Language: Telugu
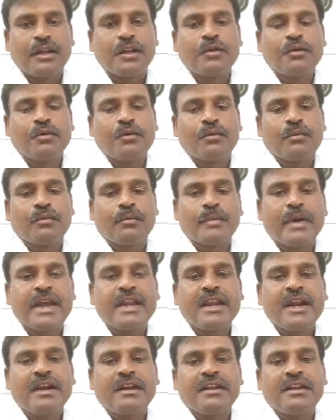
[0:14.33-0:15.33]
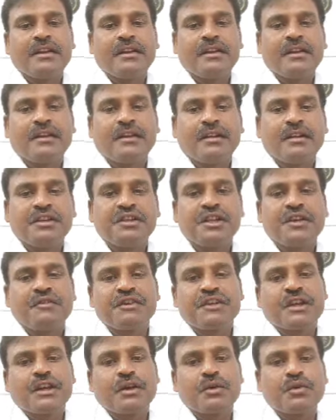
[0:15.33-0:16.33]
నేను మైనార్టీ
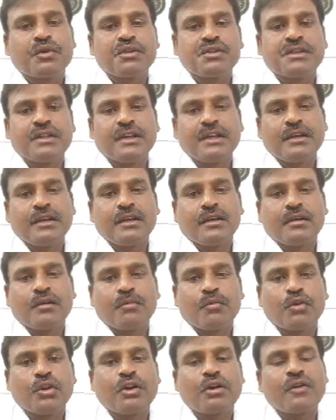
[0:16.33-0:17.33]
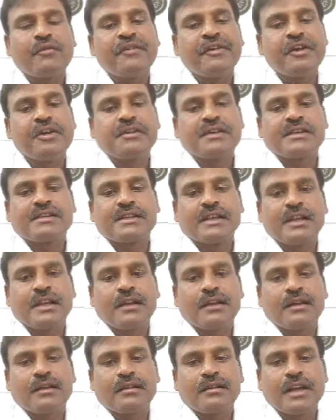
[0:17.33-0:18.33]
రిజర్వేషన్ల గురించి మొన్న ఒక వీడియో చేస్తే
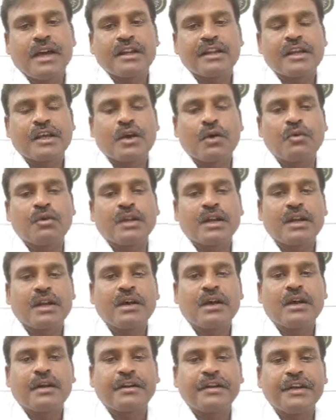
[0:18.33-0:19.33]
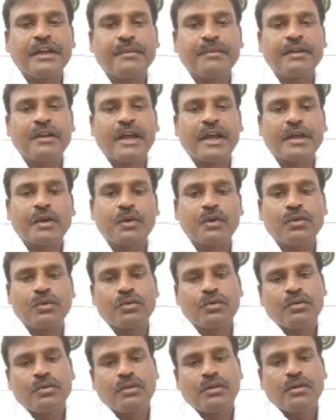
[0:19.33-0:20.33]
దానికి కౌంటర్గా టీడీపీ నాయకులు
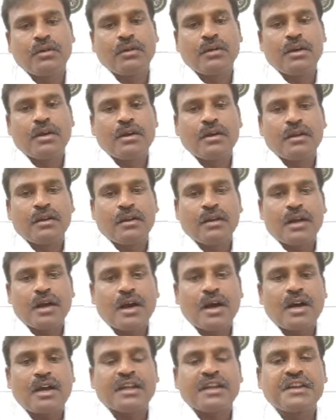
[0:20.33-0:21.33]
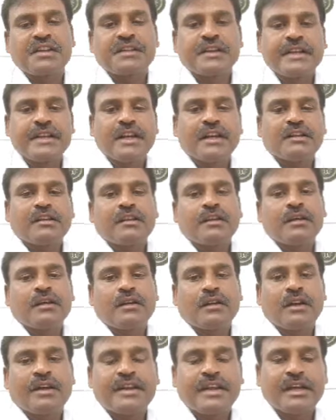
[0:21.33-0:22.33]
ఆర్ కృష్ణయ్య
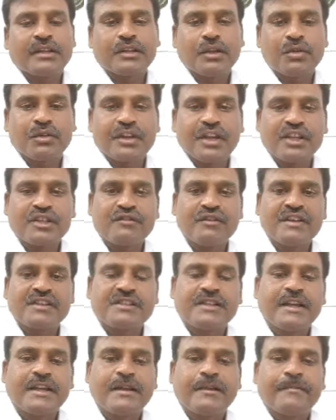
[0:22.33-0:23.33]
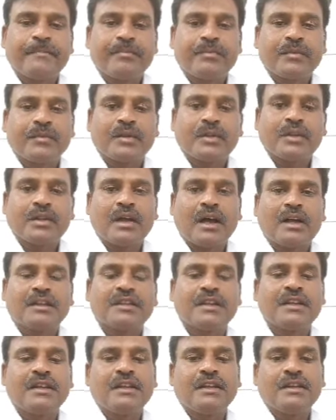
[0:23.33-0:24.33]
అనే అతను కేసు వేస్తే
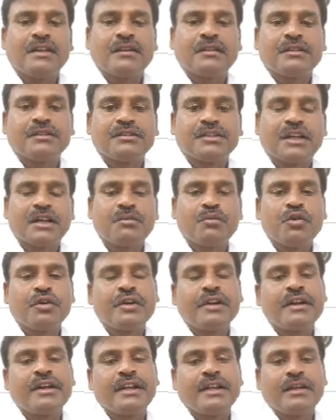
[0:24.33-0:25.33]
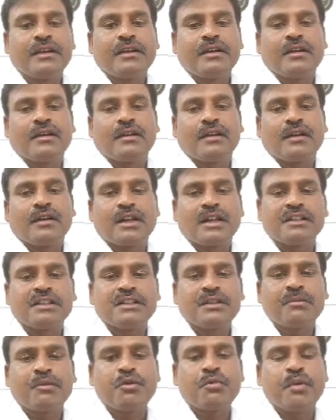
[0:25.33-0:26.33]
అతన్ని జగన్మోహన్ రెడ్డి
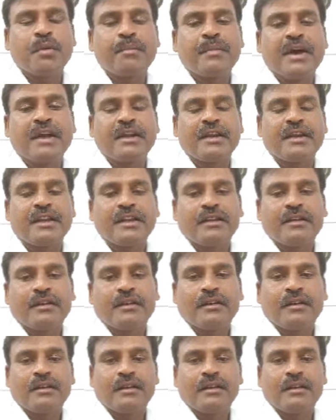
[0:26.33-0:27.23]
రాజ్యసభకు పంపారని